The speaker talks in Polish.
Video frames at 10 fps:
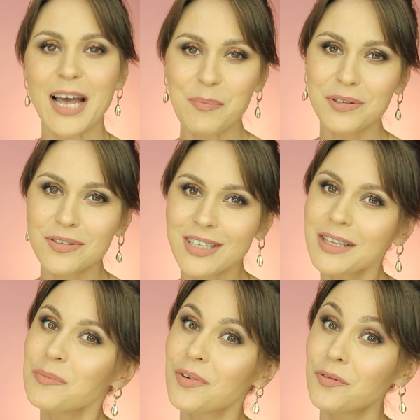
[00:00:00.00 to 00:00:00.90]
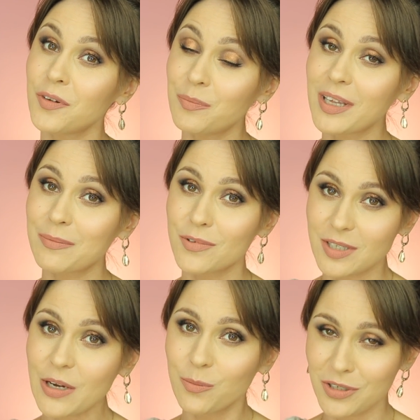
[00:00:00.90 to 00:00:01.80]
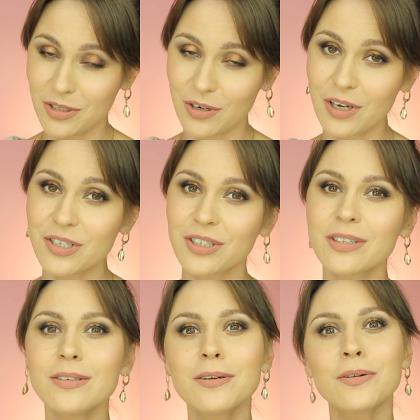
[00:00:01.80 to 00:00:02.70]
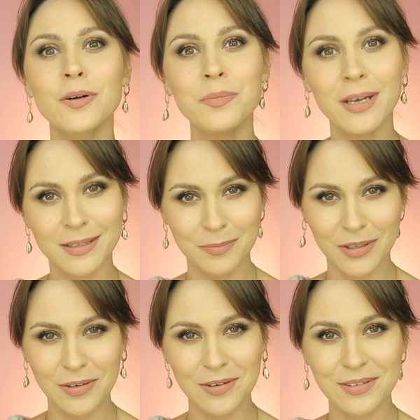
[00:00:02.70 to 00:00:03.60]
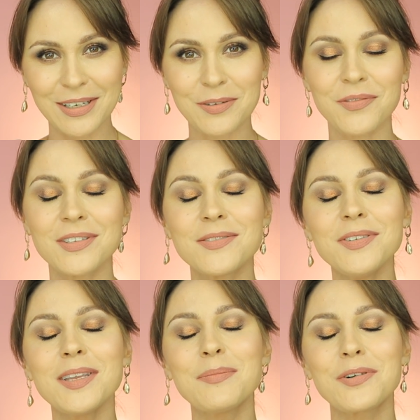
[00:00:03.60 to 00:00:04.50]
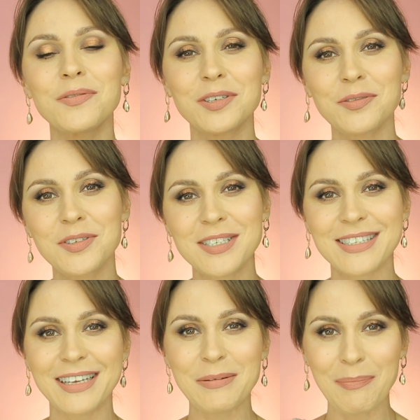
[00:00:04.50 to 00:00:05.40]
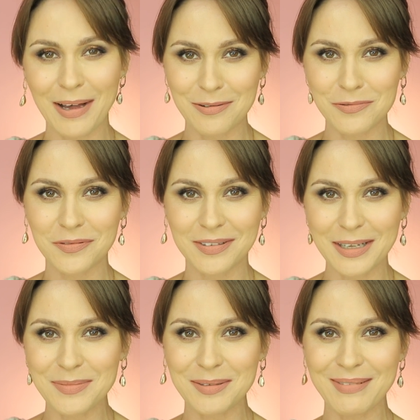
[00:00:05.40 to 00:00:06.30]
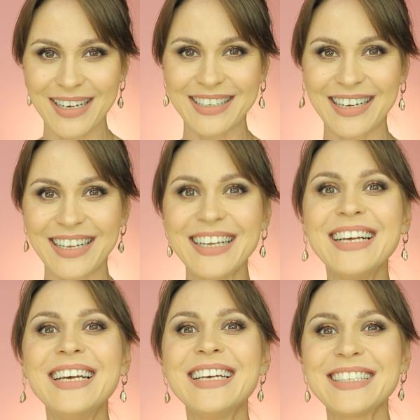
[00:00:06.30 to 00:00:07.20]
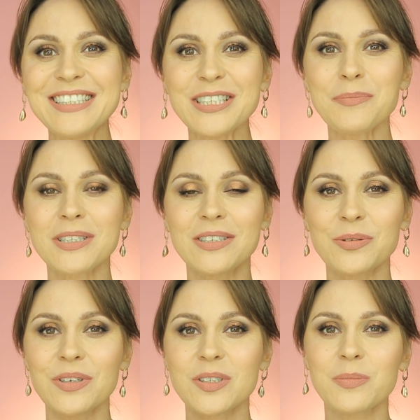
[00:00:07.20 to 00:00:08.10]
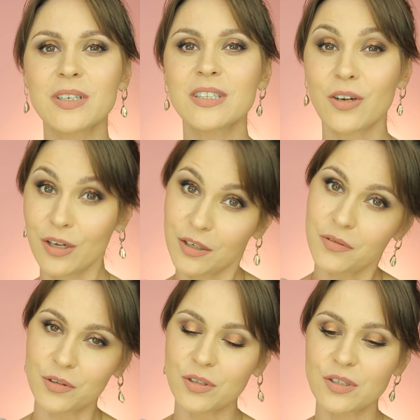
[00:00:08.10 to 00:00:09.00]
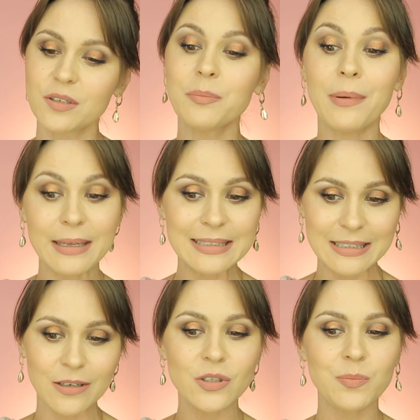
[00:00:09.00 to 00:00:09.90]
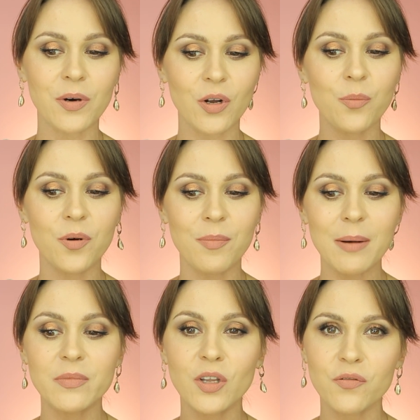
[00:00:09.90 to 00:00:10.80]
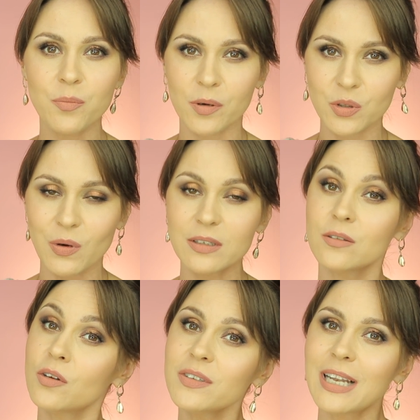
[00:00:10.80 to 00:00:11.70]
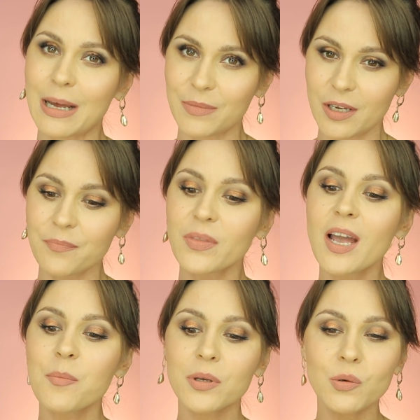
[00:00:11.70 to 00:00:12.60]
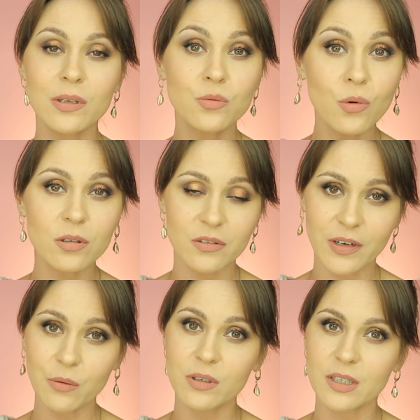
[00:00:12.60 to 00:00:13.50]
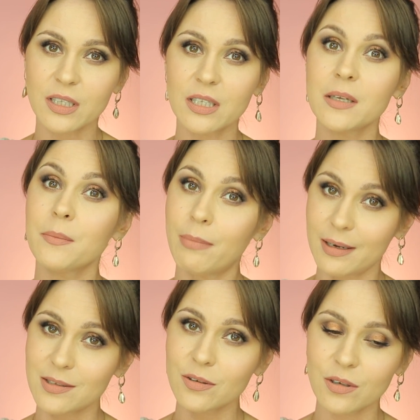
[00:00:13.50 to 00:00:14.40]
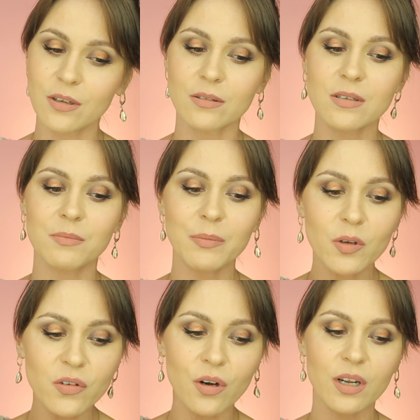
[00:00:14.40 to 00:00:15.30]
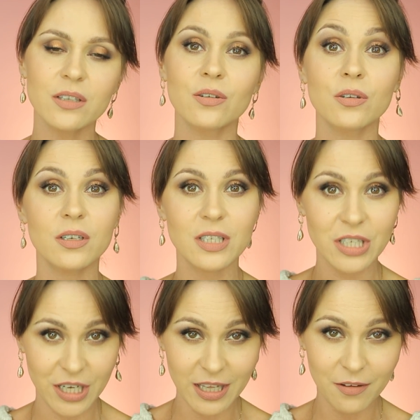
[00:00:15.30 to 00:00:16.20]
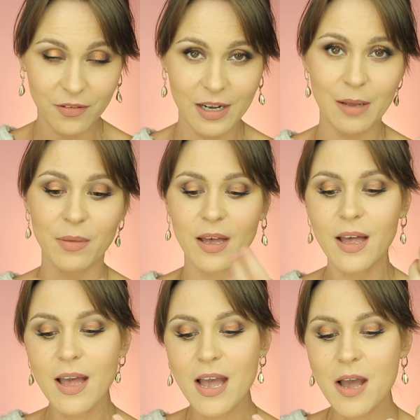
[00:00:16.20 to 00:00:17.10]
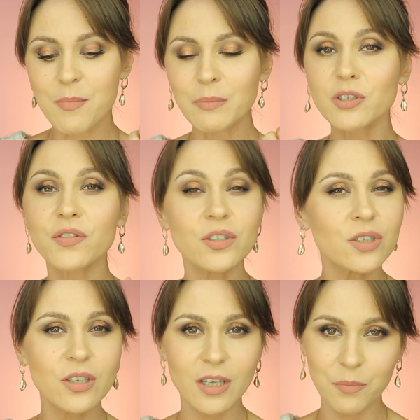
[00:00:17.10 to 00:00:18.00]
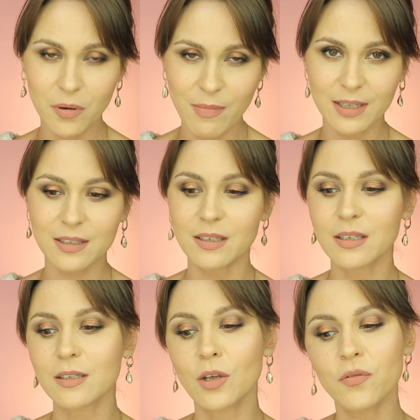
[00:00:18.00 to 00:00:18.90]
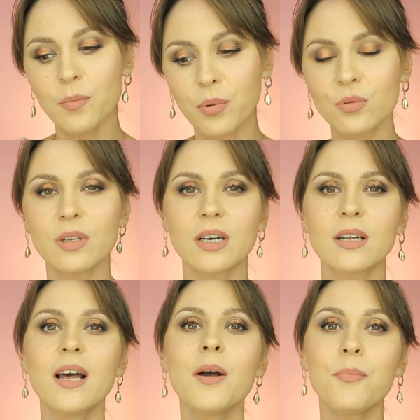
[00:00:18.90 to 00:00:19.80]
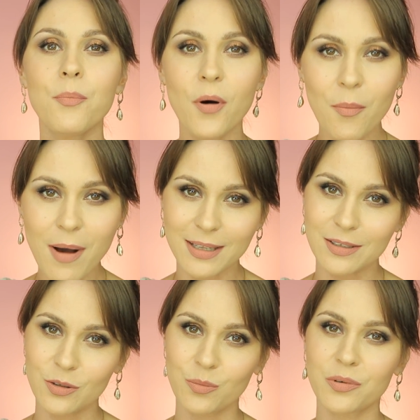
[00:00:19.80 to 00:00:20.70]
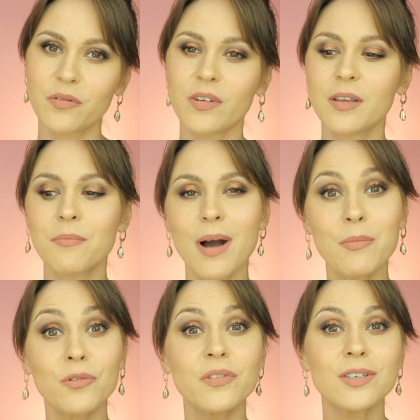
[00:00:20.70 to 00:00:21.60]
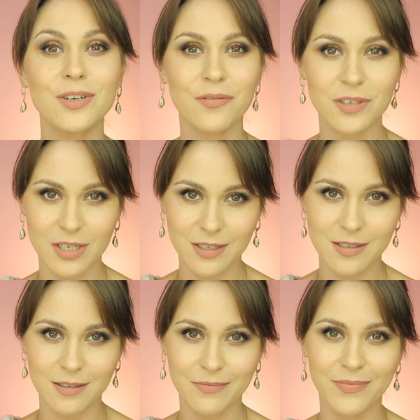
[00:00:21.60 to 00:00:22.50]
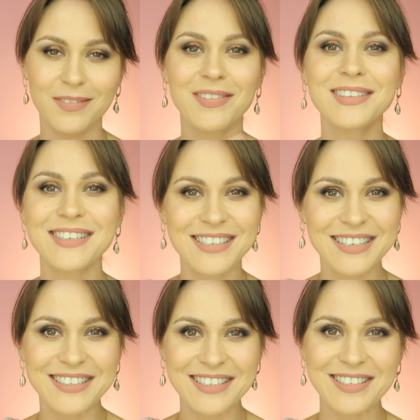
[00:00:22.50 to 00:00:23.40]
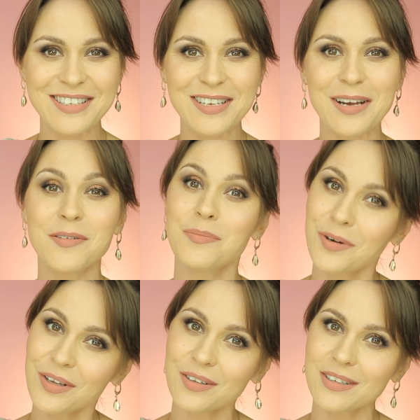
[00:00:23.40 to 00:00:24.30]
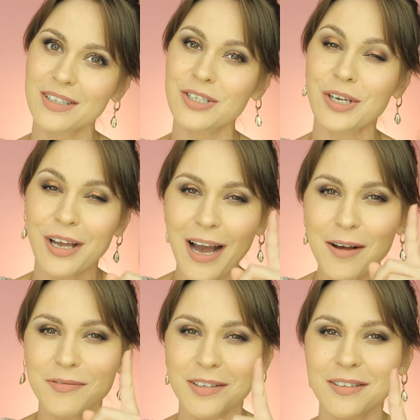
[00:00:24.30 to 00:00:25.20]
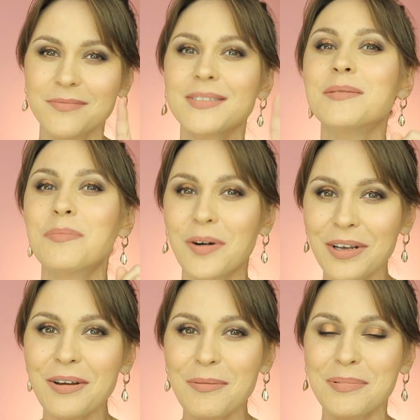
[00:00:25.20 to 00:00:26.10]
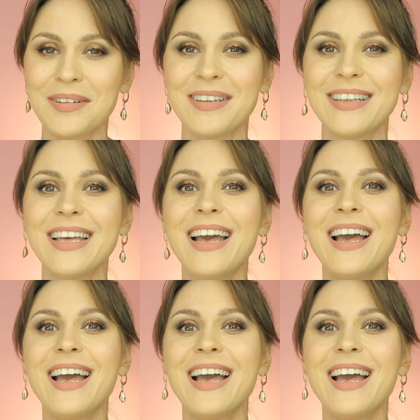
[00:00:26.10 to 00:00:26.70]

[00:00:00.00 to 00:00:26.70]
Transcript: Hej, pod ostatnim moim filmikiem dostało mi się trochę, że nie tylko kobiety mnie oglądają, więc witam również wszystkich panów na moim kanale. Dzisiaj przetestuję sobie trochę nowości, będzie tego sporo, bo mam nowy podkład, nowy dla mnie. Podkład długotrwały i bardzo kryjący. Mam nowy korektor, cienie w kremie, mam świeżynki pomadki, nowy puder, pomadę do brwi, mam również nowe rzęsy. Więc jeżeli jesteście ciekawe mojej, ciekawi mojej opinii,